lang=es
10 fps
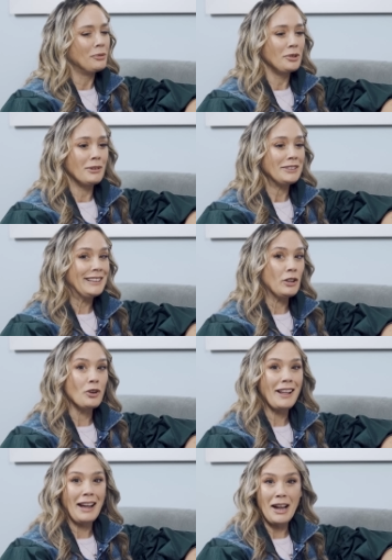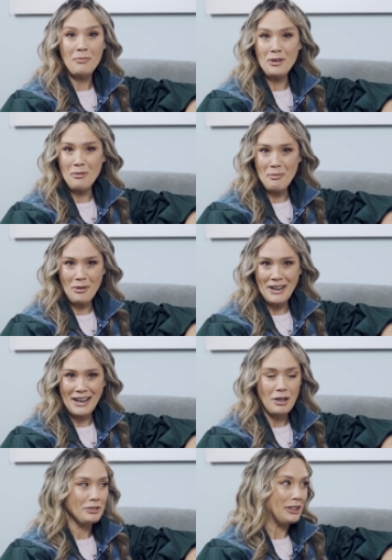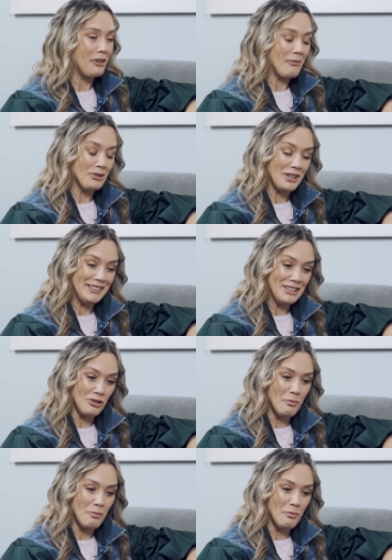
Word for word: Iván, te tengo que dejar porque yo me podría quedar otra hora, pero sé que tienes